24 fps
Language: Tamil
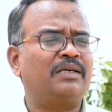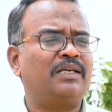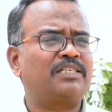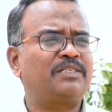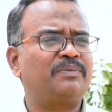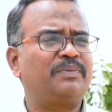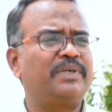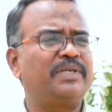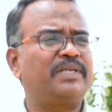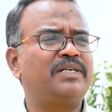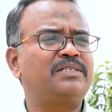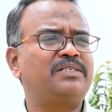
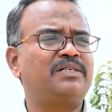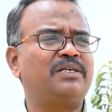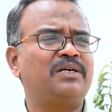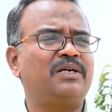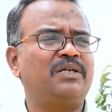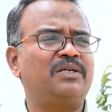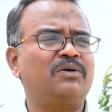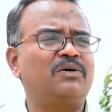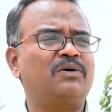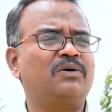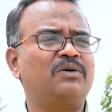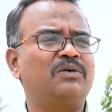எக்ஸ்பீரியன்ஸ்
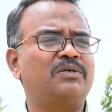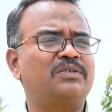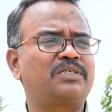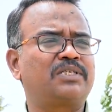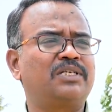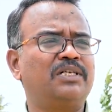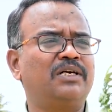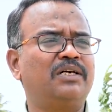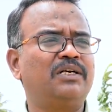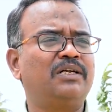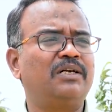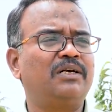இல்லையோ
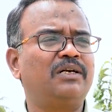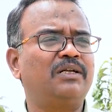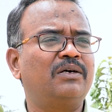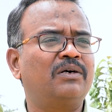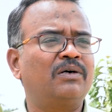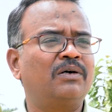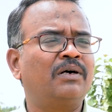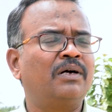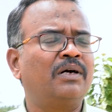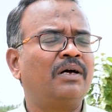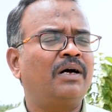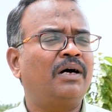ஸ்கில்டு
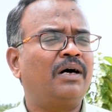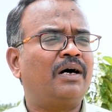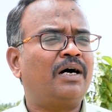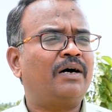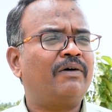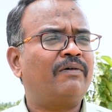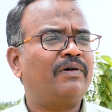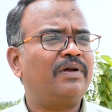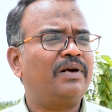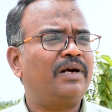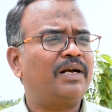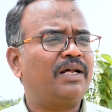இல்லையோ
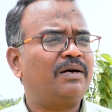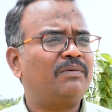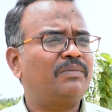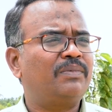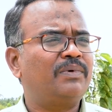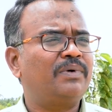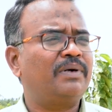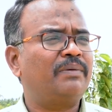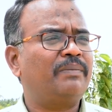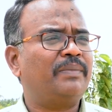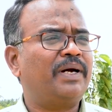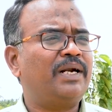அவங்கள
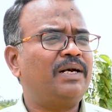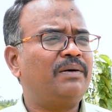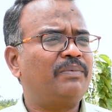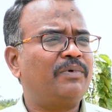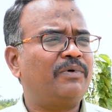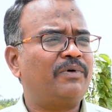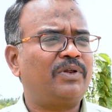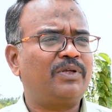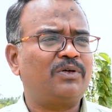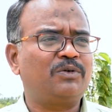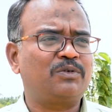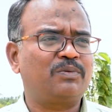நம்ம மேன்
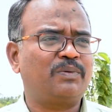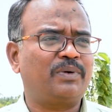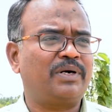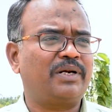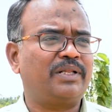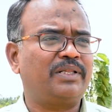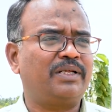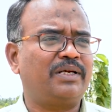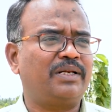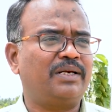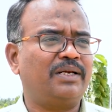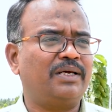பவரை யூஸ்
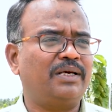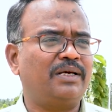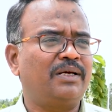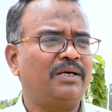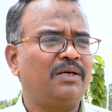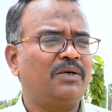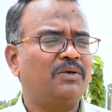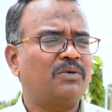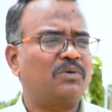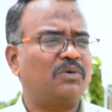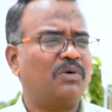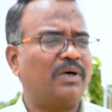பண்ணுறதே இல்லை
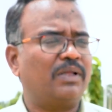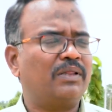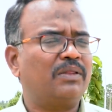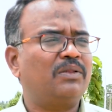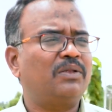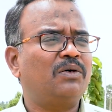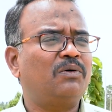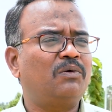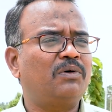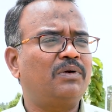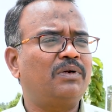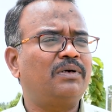ஸோ
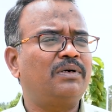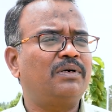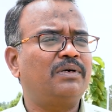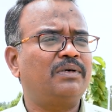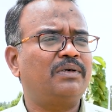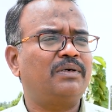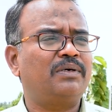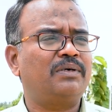அந்த ஒரு